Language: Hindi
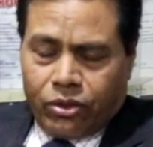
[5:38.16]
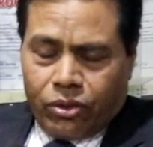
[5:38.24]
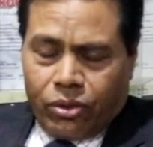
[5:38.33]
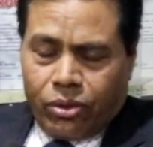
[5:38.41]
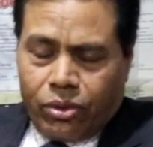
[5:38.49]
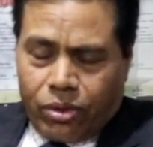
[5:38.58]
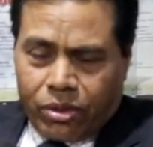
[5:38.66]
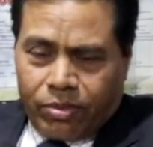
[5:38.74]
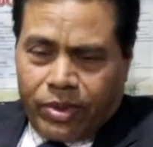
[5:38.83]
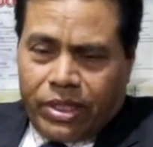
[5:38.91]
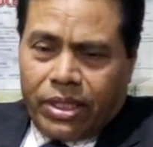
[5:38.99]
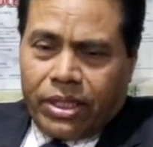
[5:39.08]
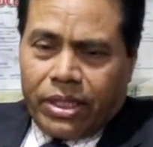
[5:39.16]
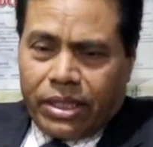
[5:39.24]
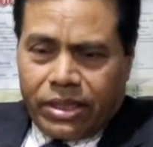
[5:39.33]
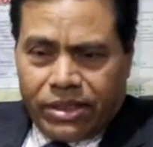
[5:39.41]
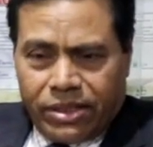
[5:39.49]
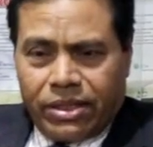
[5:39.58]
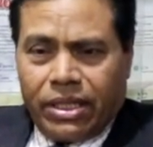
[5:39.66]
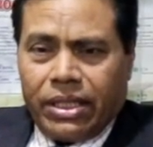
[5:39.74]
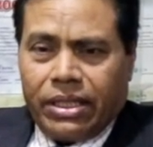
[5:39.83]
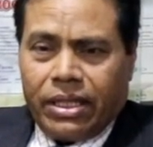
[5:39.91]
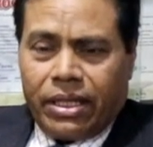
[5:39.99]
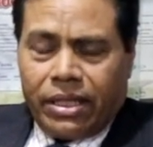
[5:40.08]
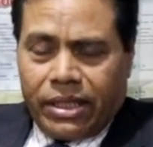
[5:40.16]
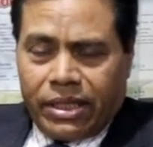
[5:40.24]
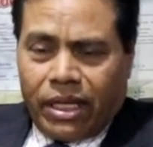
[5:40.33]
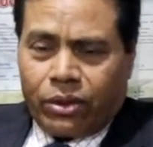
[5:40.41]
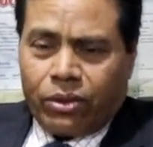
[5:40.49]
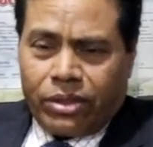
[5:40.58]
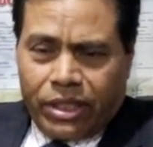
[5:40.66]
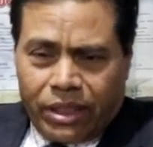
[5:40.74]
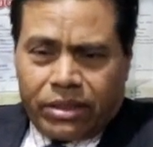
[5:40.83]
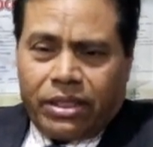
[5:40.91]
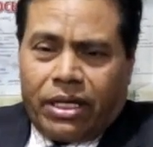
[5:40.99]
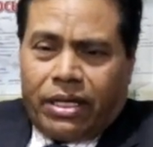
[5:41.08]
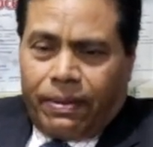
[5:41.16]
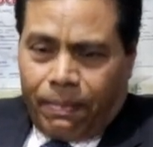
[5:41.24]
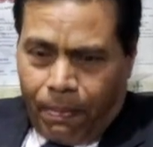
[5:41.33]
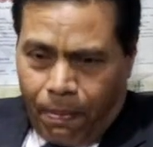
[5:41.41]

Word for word: जो नोटबंदी का डिसीजन लिया लिया तो ठीक था